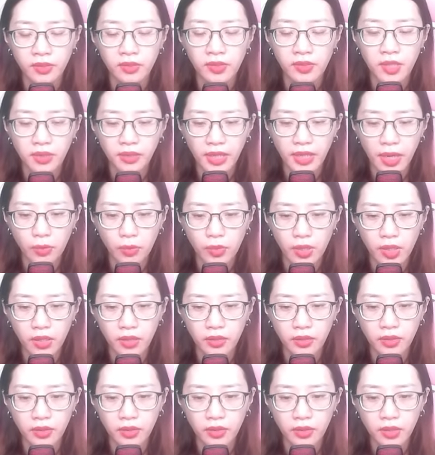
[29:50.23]
Nhưng nào
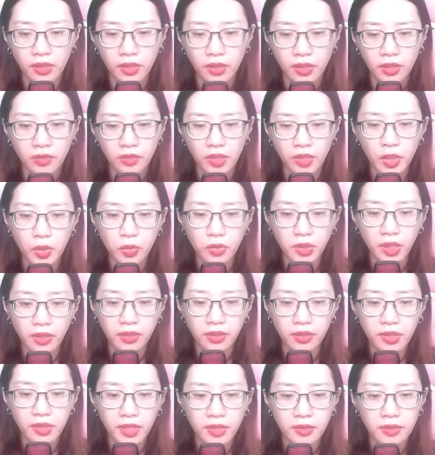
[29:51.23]
ngờ, thiếu
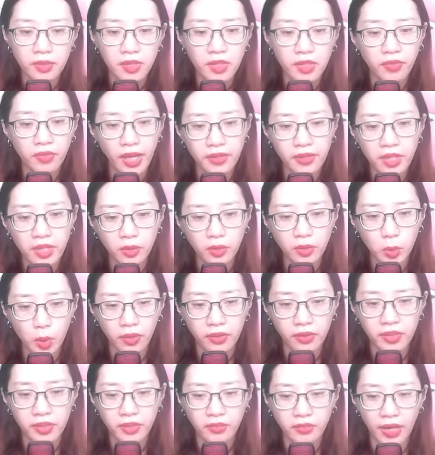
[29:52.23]
nữ nhìn có vẻ đơn
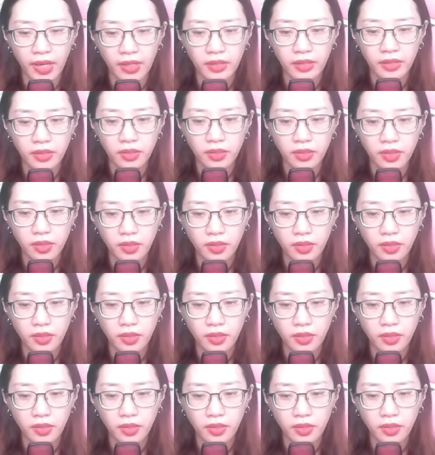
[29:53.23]
thuần như vậy,